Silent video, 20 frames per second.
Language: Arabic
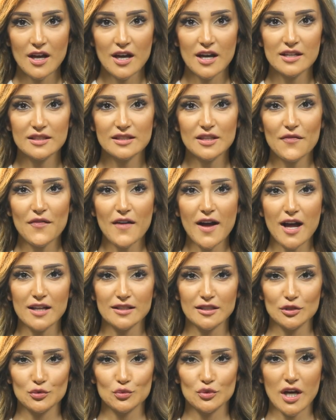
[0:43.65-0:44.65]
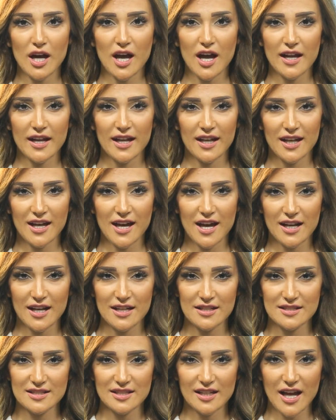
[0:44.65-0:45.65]
ارتفع عدد ضحايا الغارة
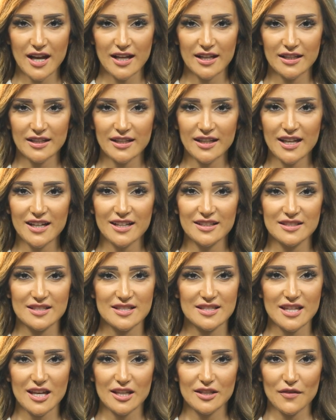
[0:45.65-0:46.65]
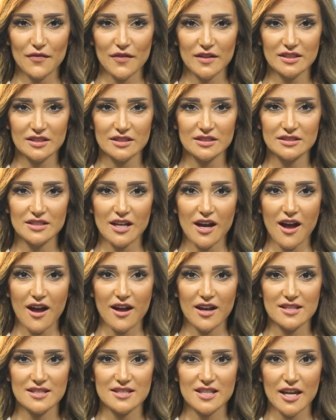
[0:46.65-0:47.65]
الإسرائيلية التي استهدفت قطاع
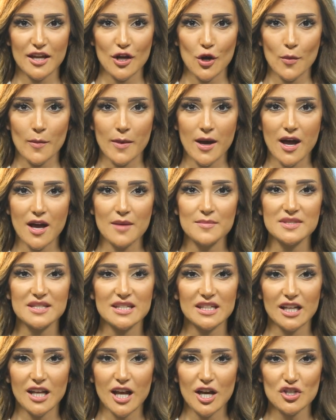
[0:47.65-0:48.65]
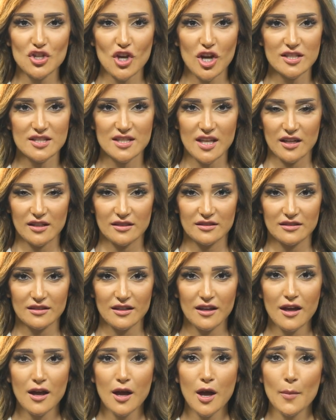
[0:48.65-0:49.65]
غزة يوم أمس إلى شخصين
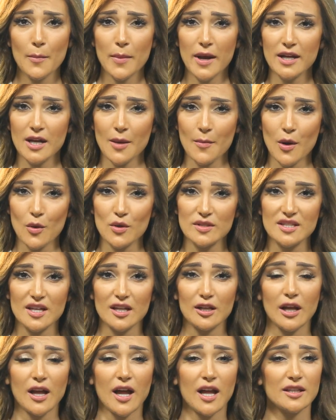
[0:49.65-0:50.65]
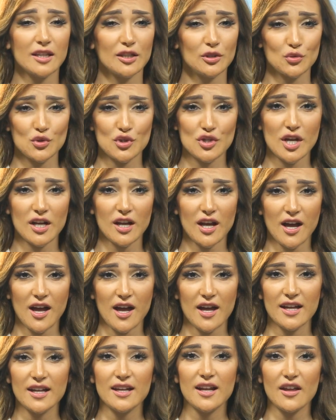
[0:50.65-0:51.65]
بينما وصل عدد
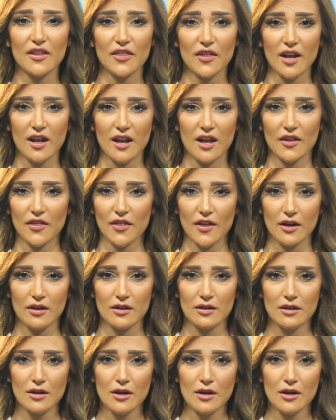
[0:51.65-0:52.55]
الجرحى إلى ثلاثة